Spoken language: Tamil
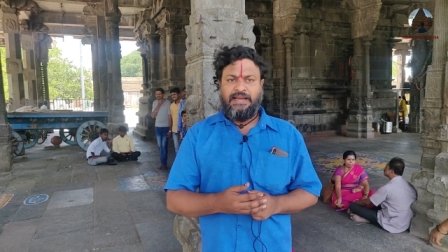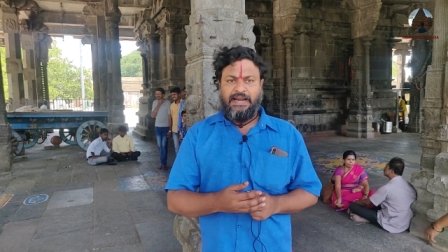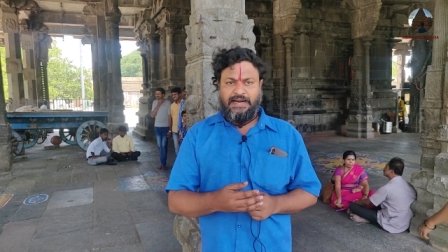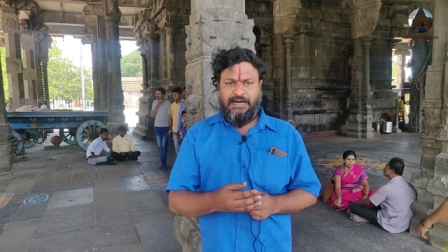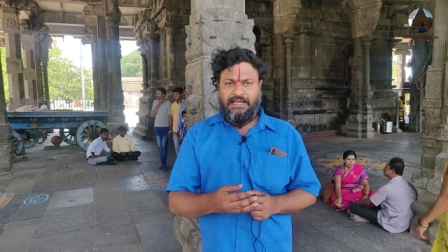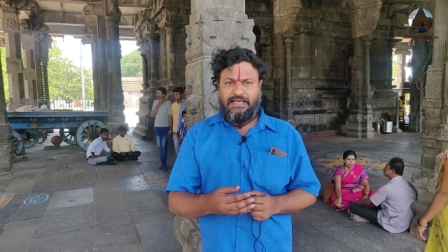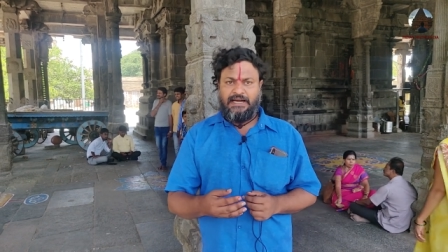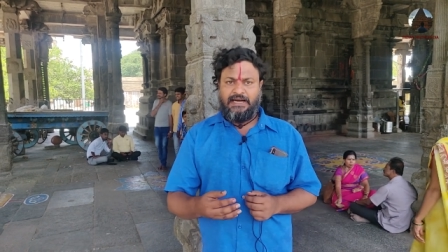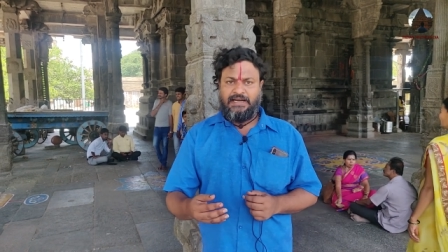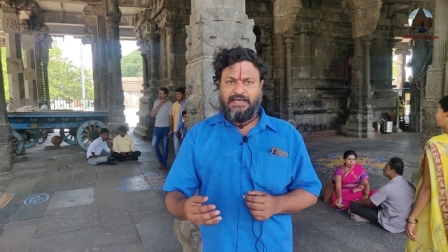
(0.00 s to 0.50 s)

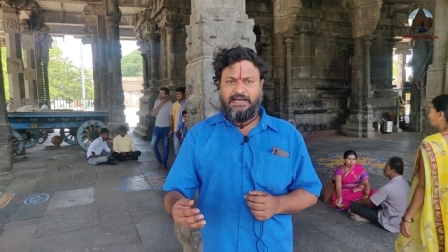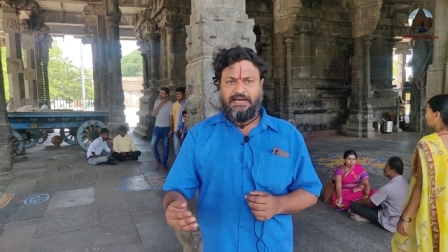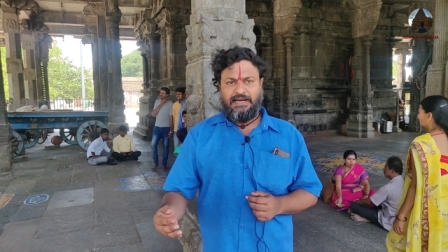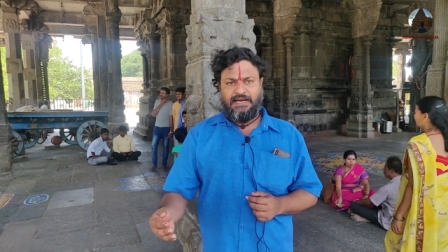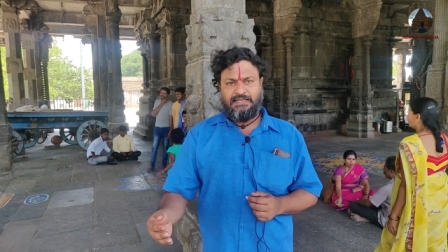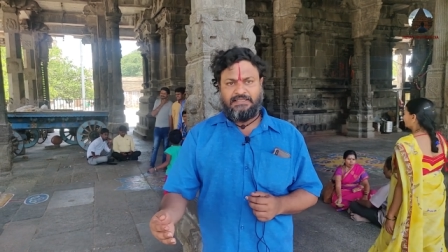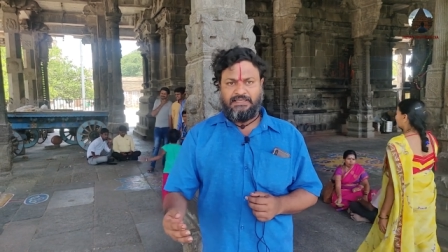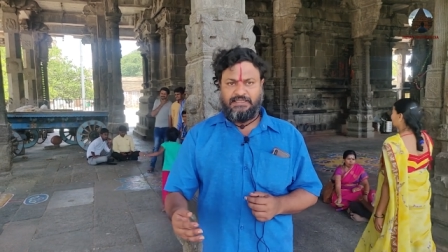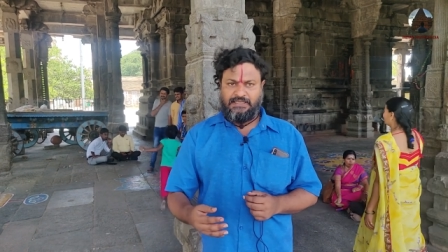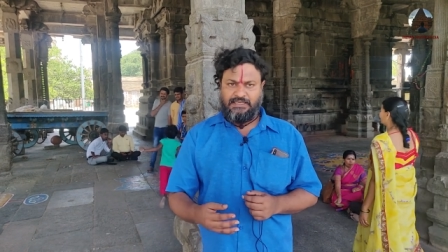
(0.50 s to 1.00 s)
எண்ணில்
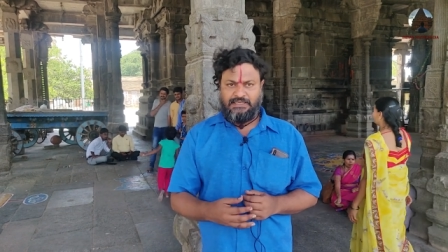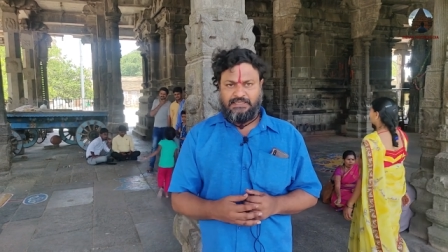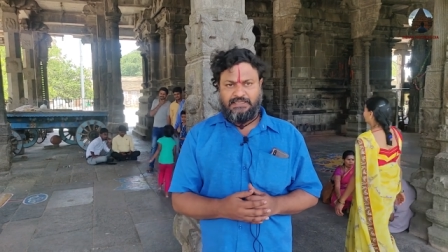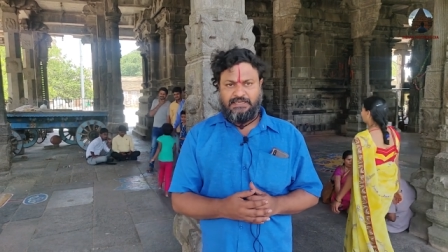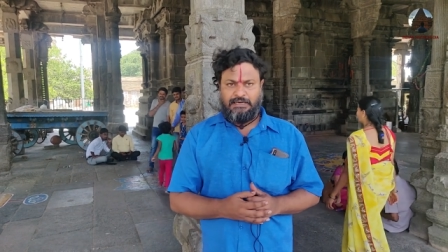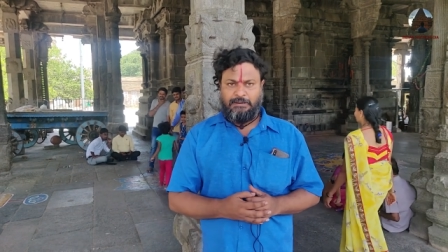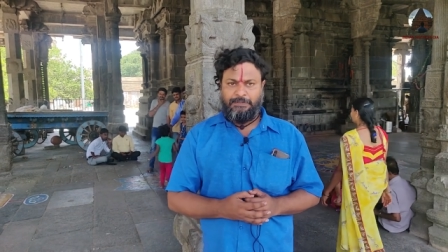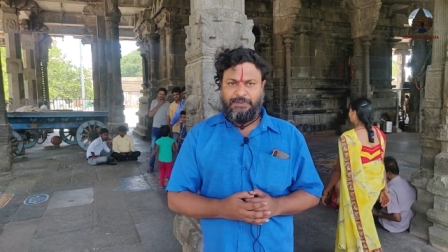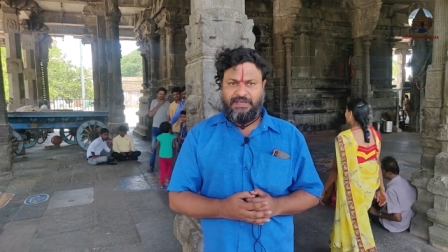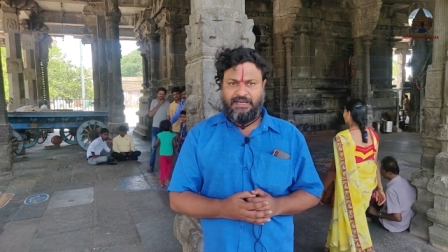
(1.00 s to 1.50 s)
அடங்காதது
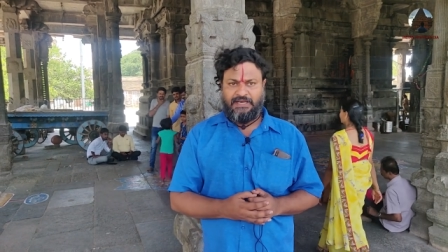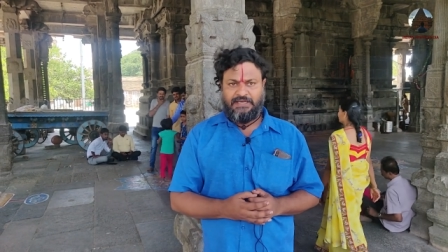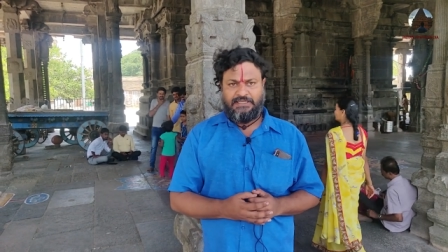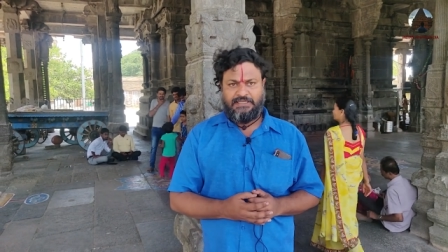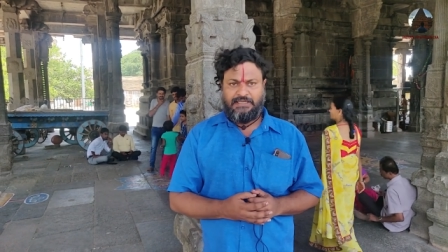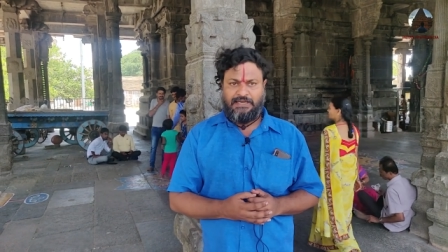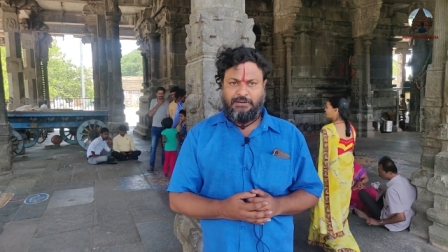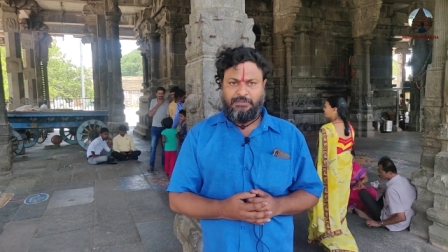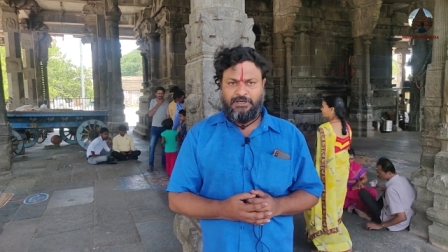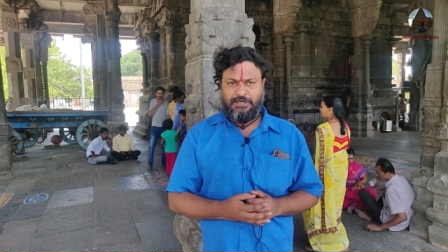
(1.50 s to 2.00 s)

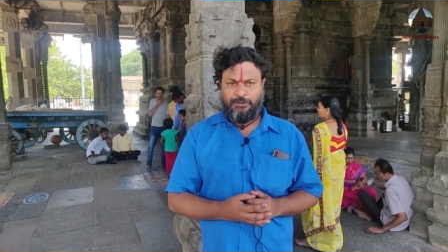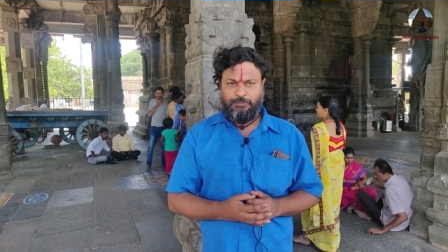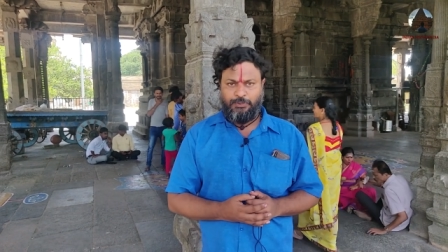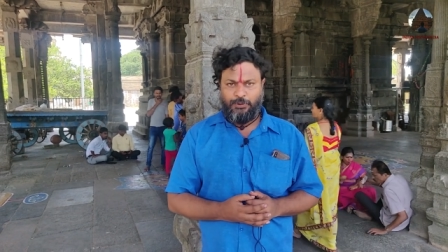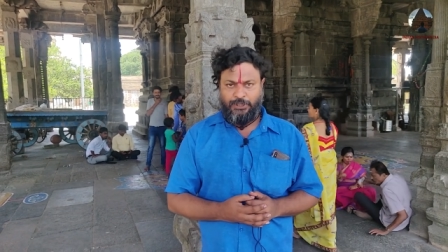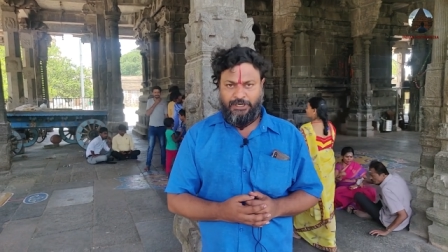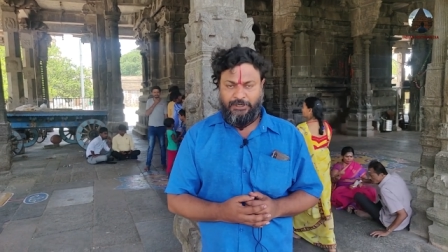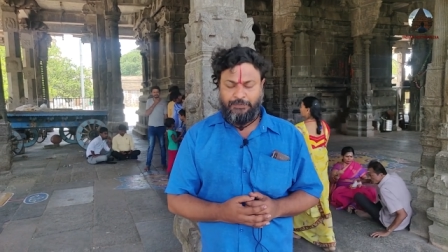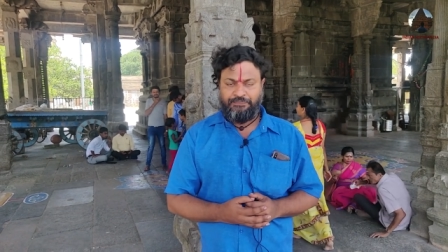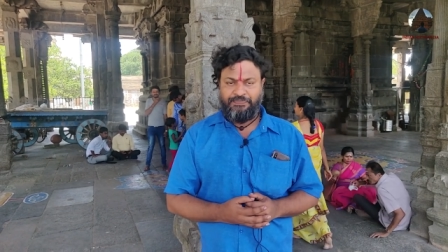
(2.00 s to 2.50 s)
அப்படிங்கிறது நமக்கு
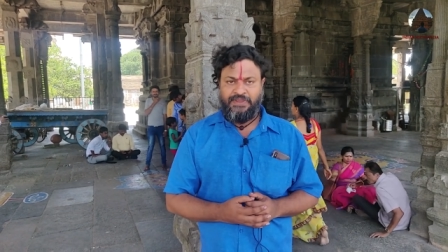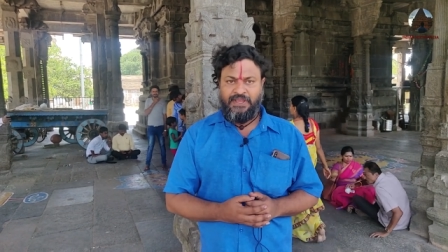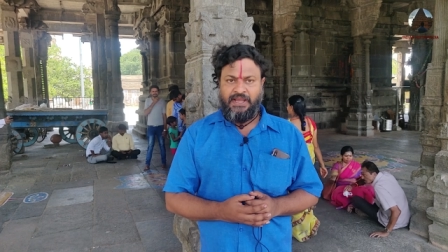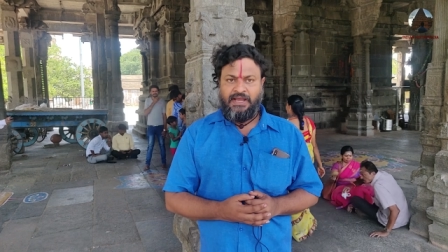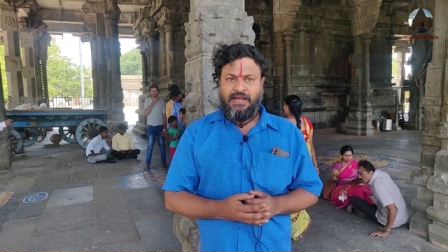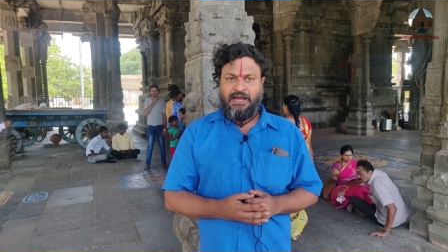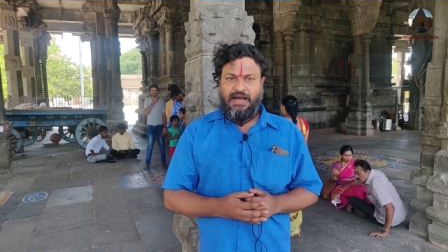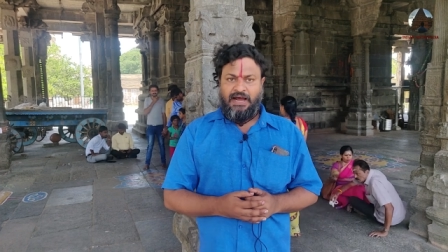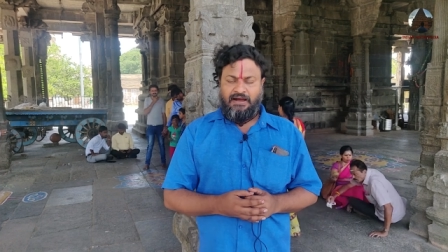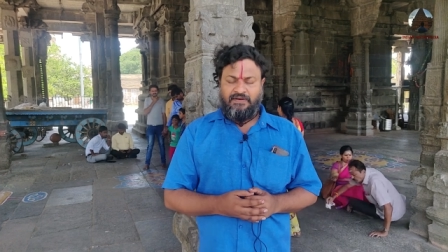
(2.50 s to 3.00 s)
புரியும்
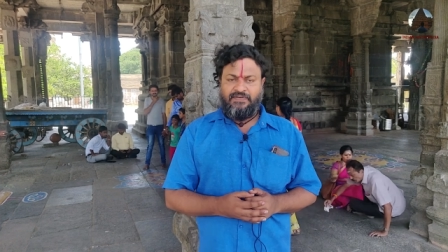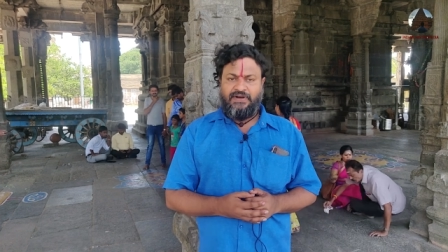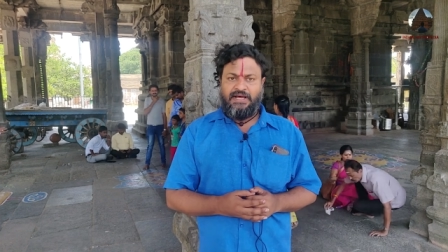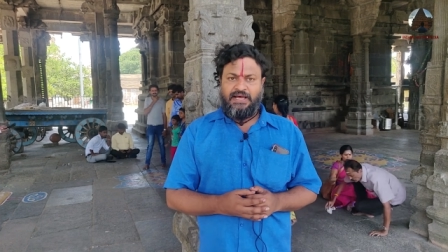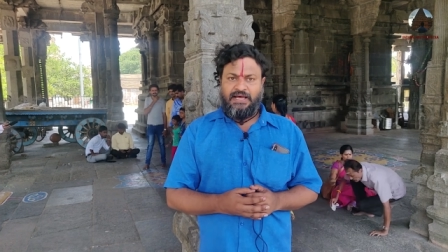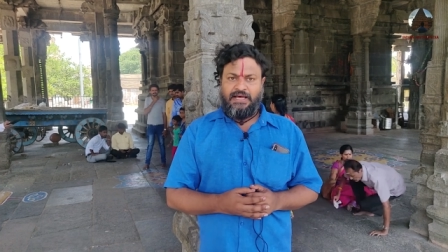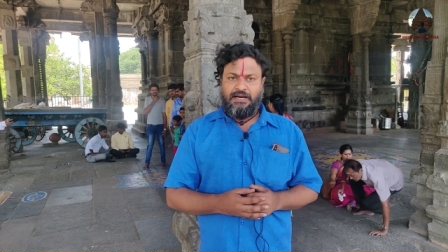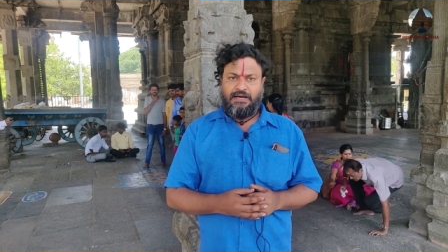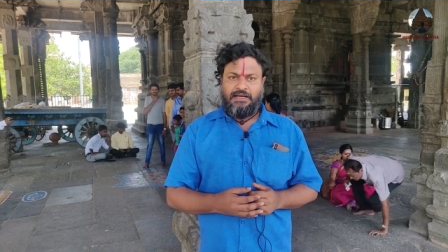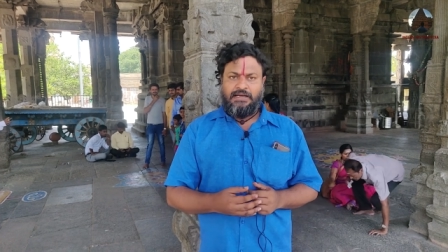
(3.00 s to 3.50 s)

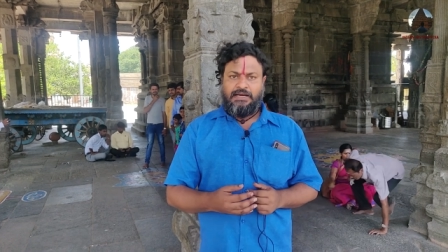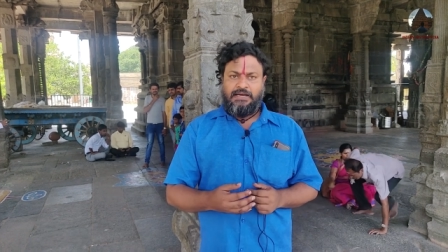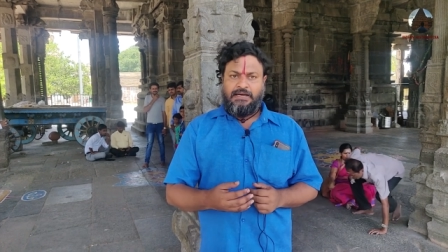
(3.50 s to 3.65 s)
அவர்